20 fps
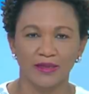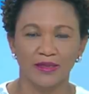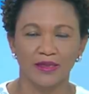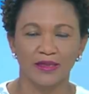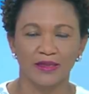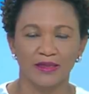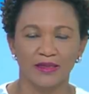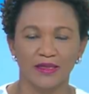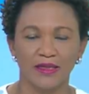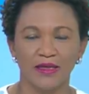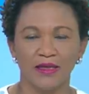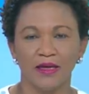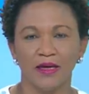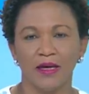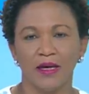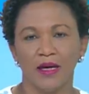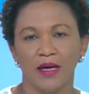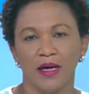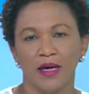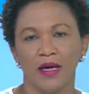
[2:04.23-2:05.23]
Así
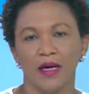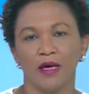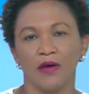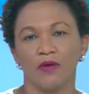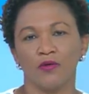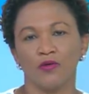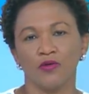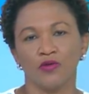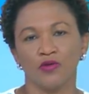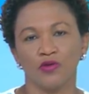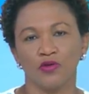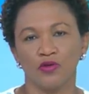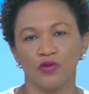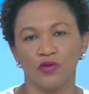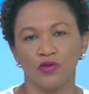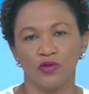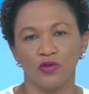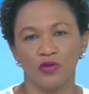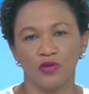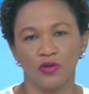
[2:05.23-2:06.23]

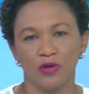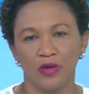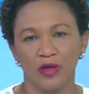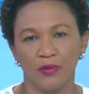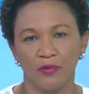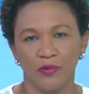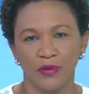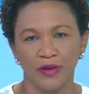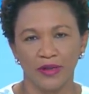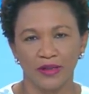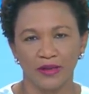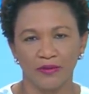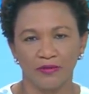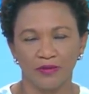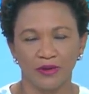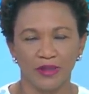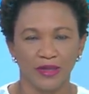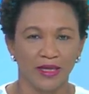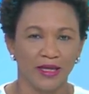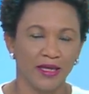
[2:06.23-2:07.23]
encontró la muerte.
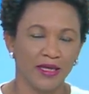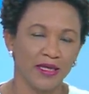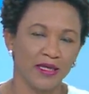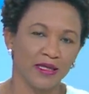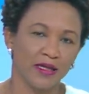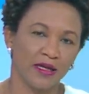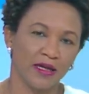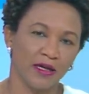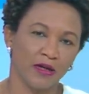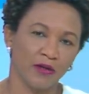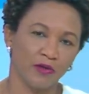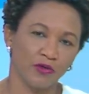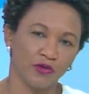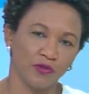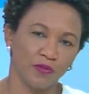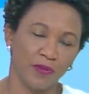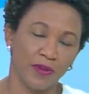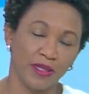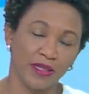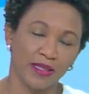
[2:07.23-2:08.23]
Fue traída al
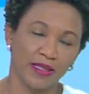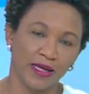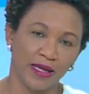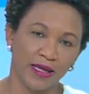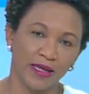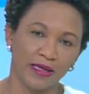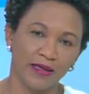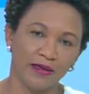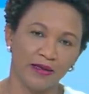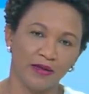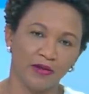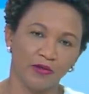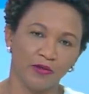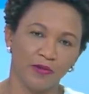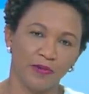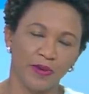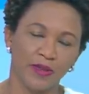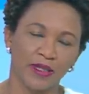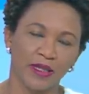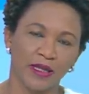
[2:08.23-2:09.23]
hospital, al
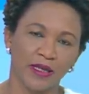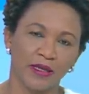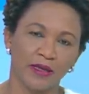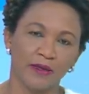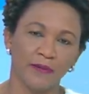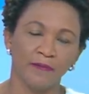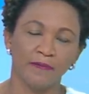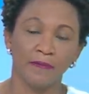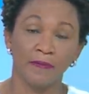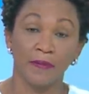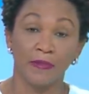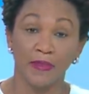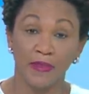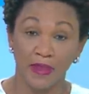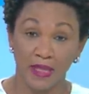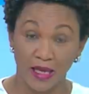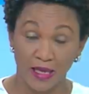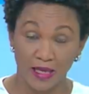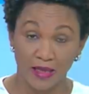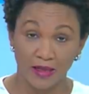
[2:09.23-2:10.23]
hospital
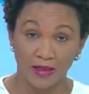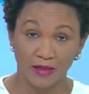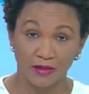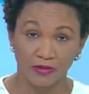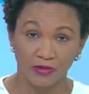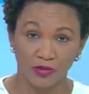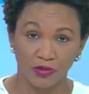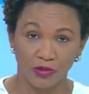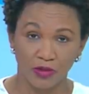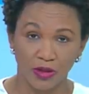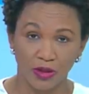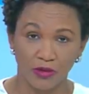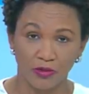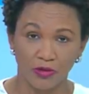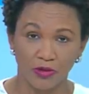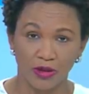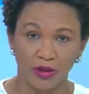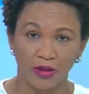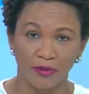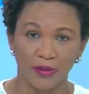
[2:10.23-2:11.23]
Arias Lora,
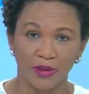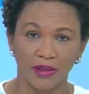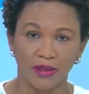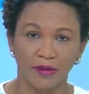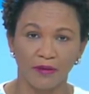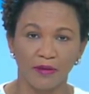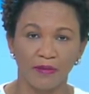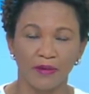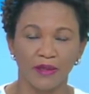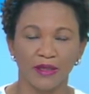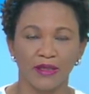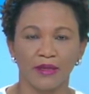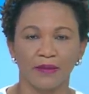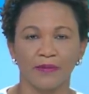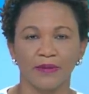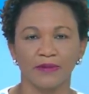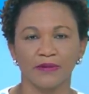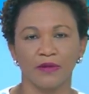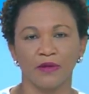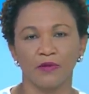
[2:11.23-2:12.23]
donde lamentablemente el
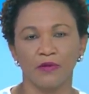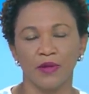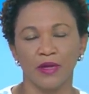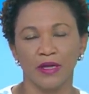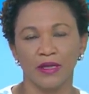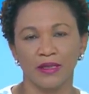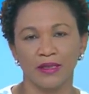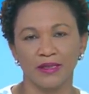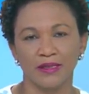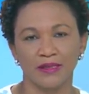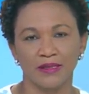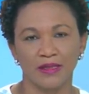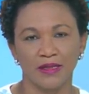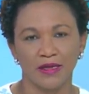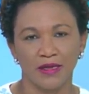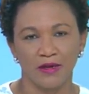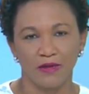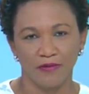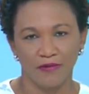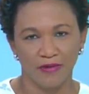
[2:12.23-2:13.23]
pasado viernes
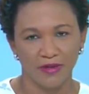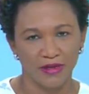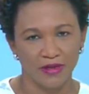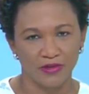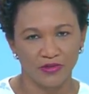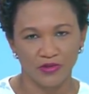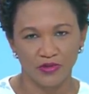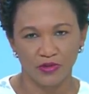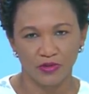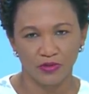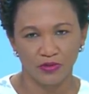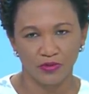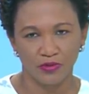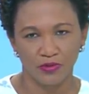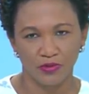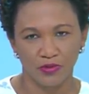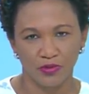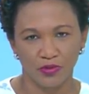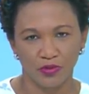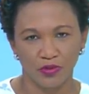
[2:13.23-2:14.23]
falleció
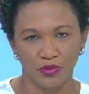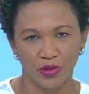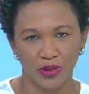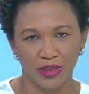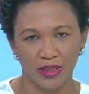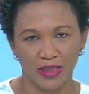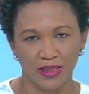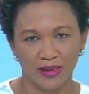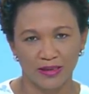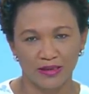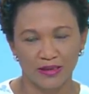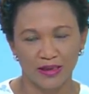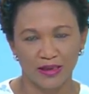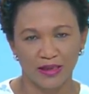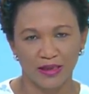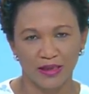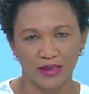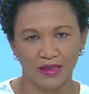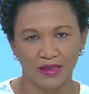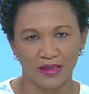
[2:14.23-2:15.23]
fruto de las
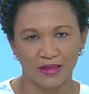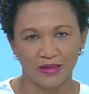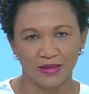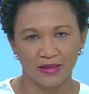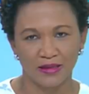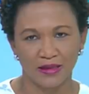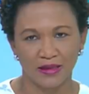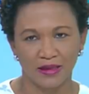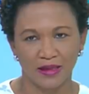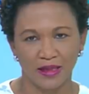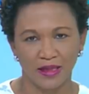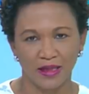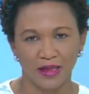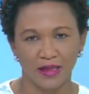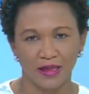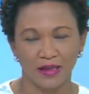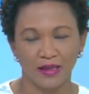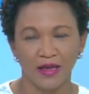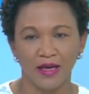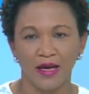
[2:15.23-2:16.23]
heridas que
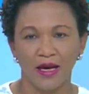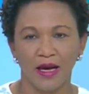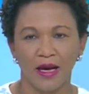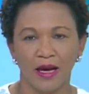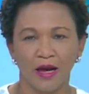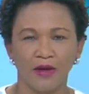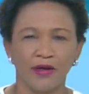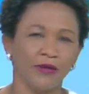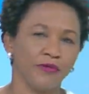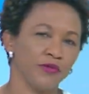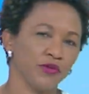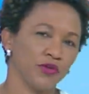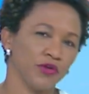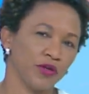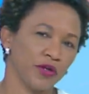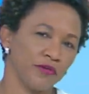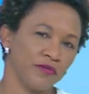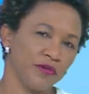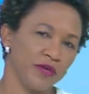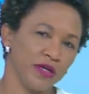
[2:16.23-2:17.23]
tenía. Hay una
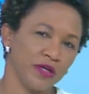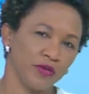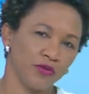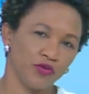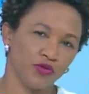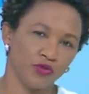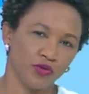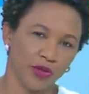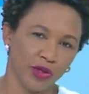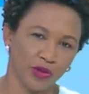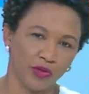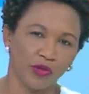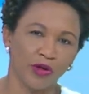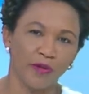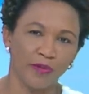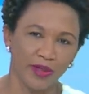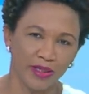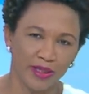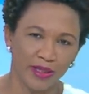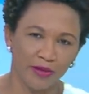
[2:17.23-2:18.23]
fotografía de un sujeto que
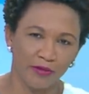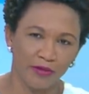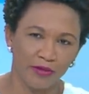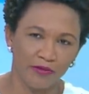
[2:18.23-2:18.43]
he mandado al